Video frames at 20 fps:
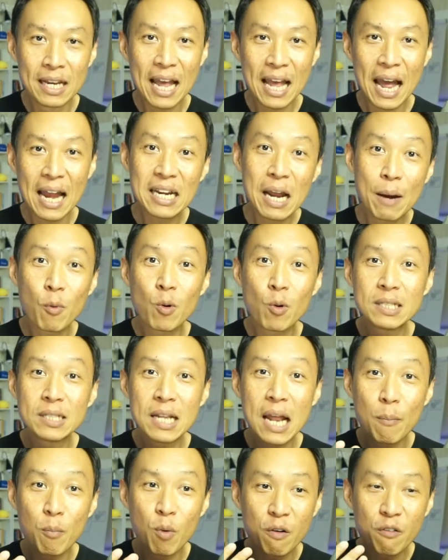การทำโฆษ
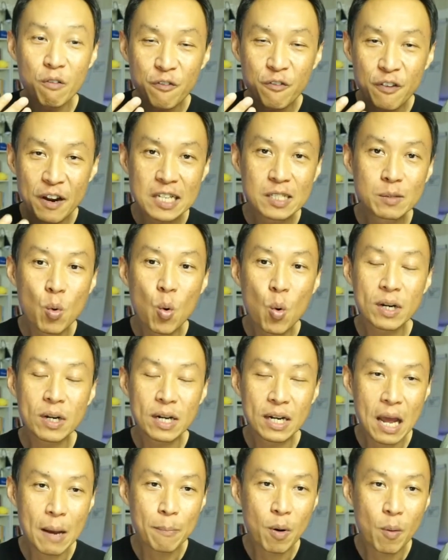ณาบน Facebook
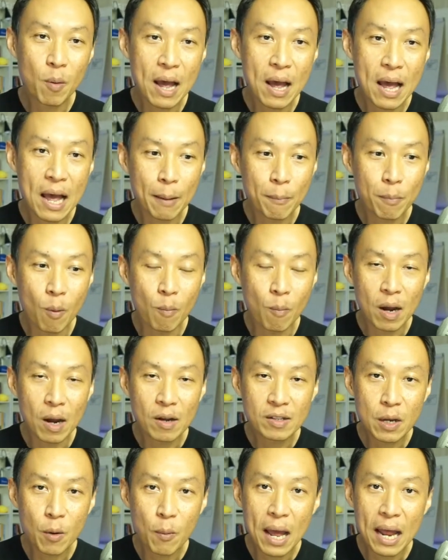นะครับเพราะว่าผม
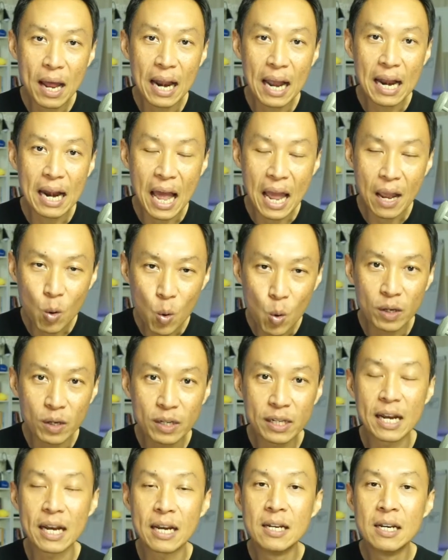เข้าใจว่าหลายๆคน
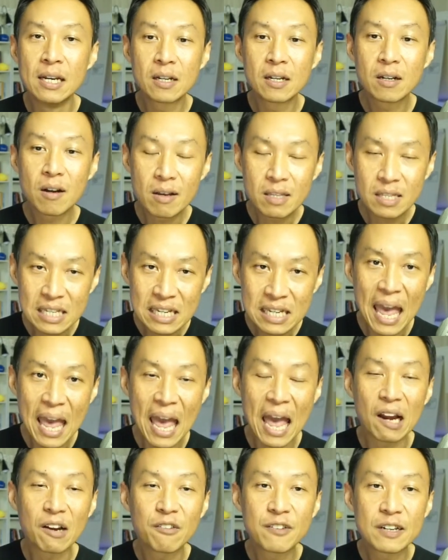เนี่ยก็ยิง
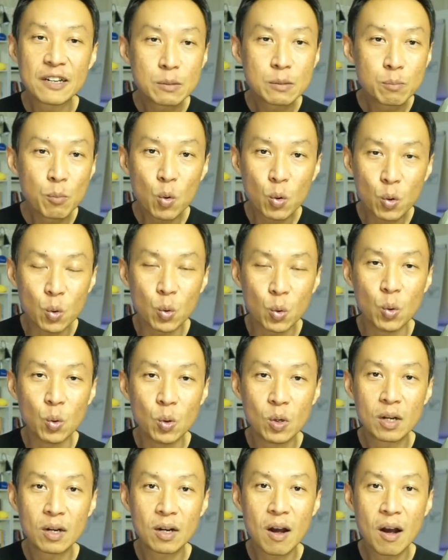แอด Facebook อยู่
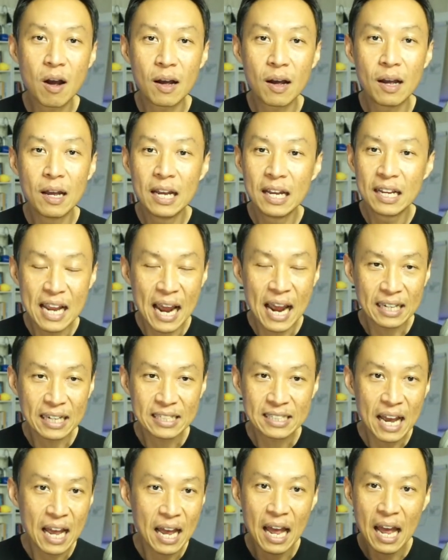แล้วก็อยาก
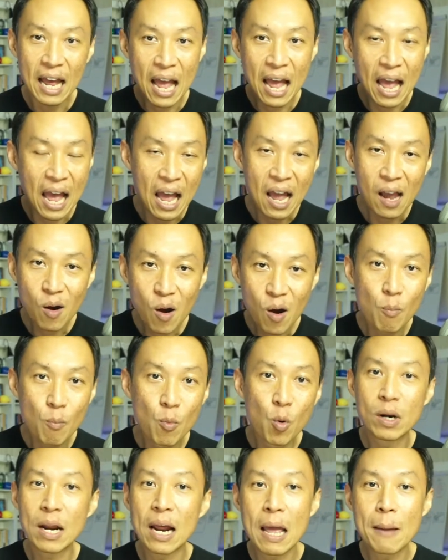จะหาข้อ
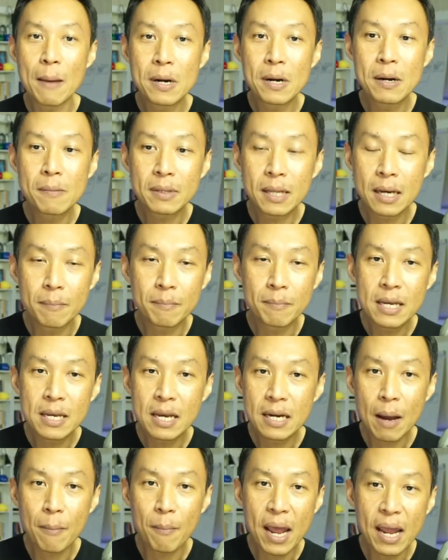มูลอะไรเพิ่มเติมเพื่อ
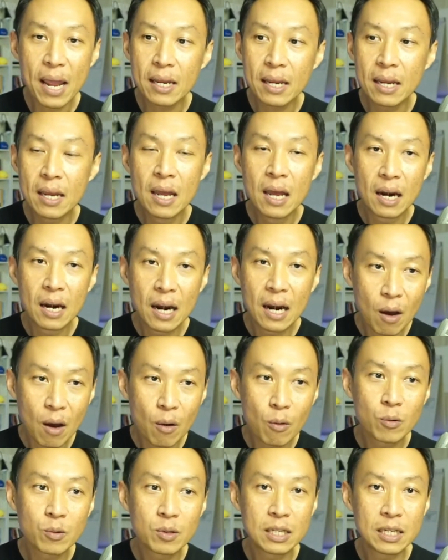จะทำให้เรา
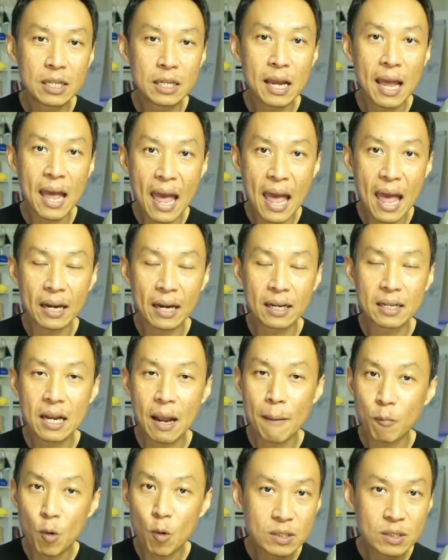ยิงแอด
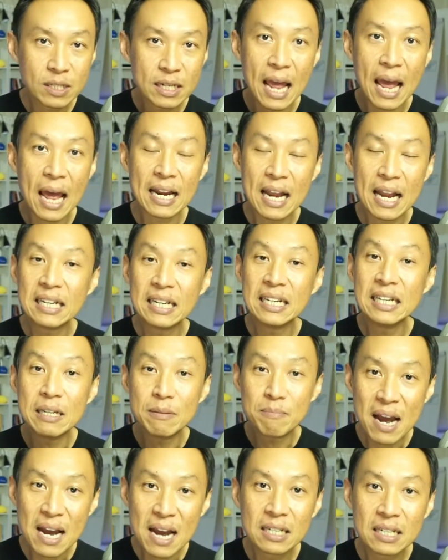ทำโฆษณาได้ดี
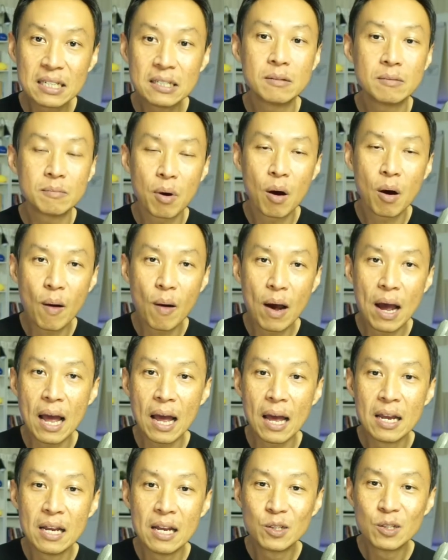มากขึ้นเพราะว่า
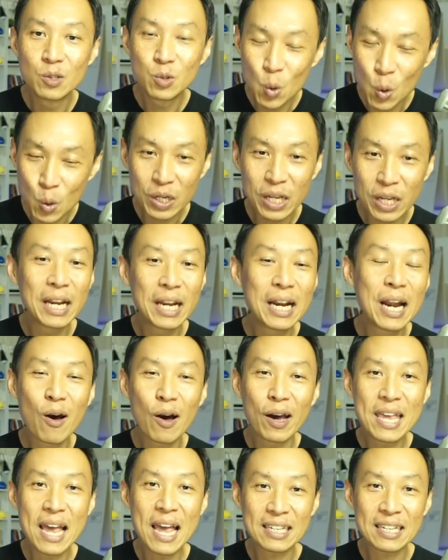ช่วงนี้เรา
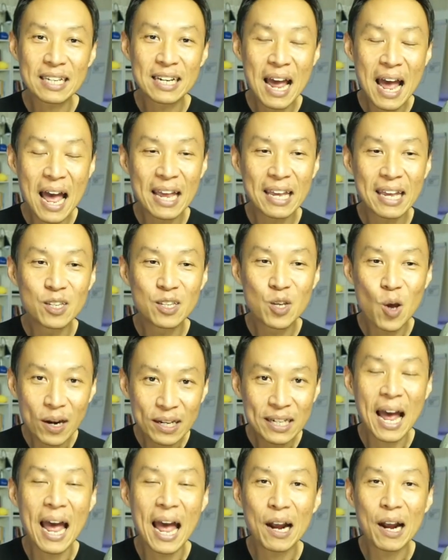ก็อยากจะได้ยอ
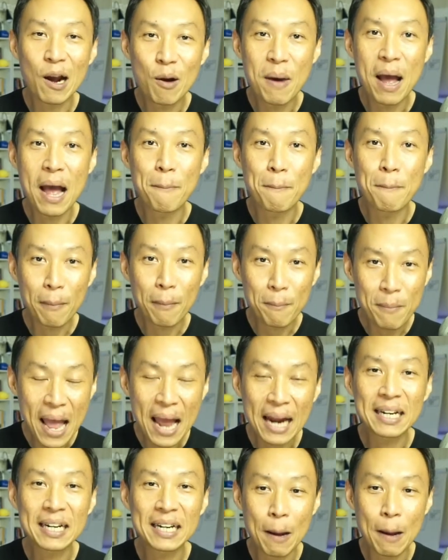ดขายเข้ามา
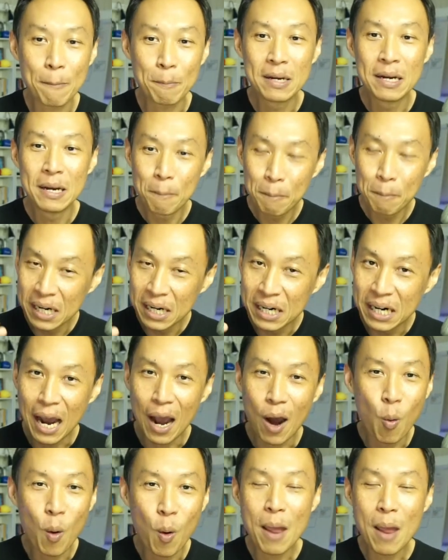มากๆนะครับเผื่อ
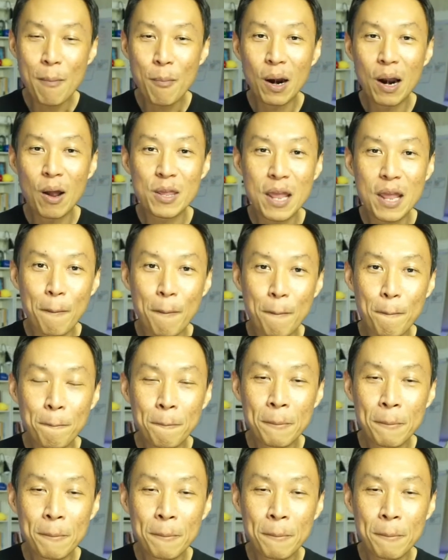เอาไว้เพราะเรายัง